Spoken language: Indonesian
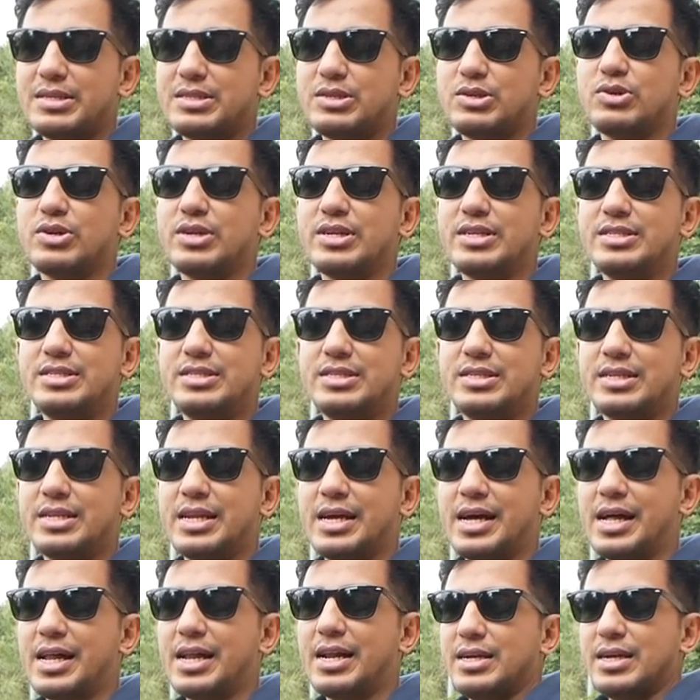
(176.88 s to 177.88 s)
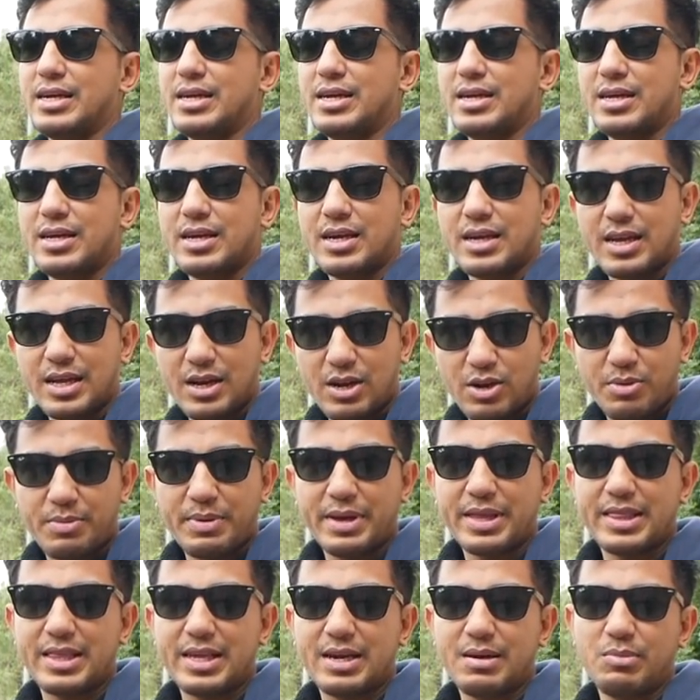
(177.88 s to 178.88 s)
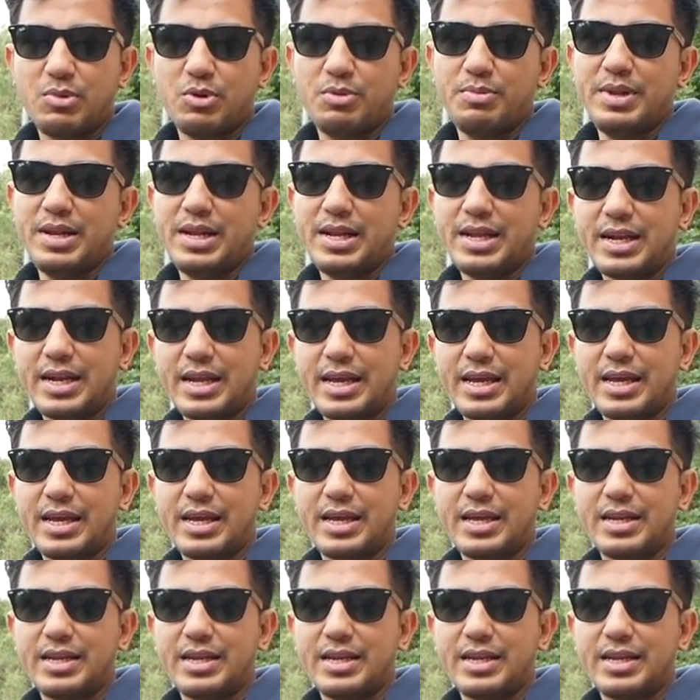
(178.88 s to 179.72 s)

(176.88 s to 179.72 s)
masih original. Kilometer mobil ini,